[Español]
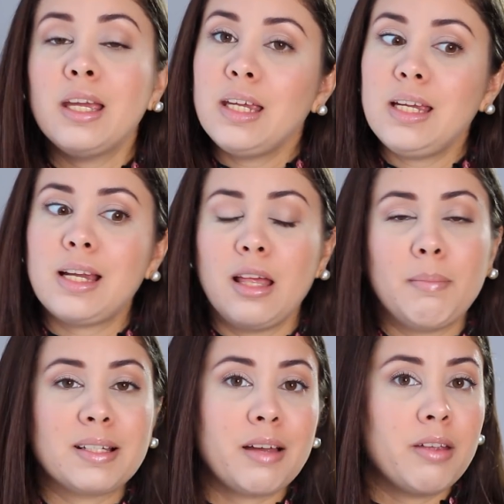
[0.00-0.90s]
y que
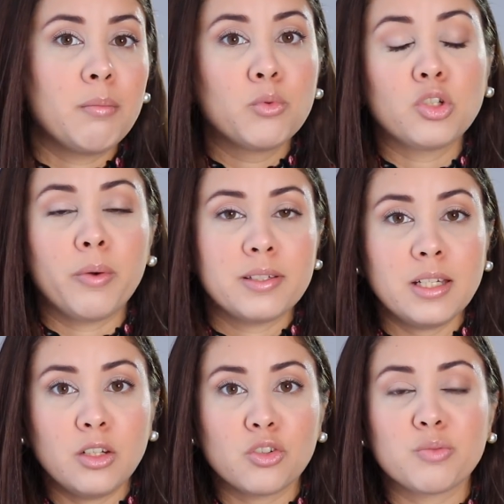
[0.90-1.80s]
además había muchos
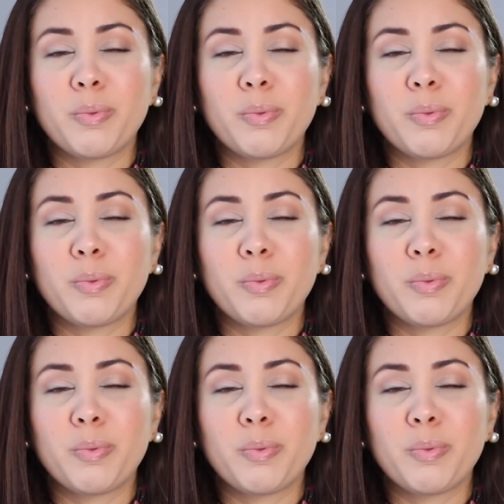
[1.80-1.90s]
vecinos.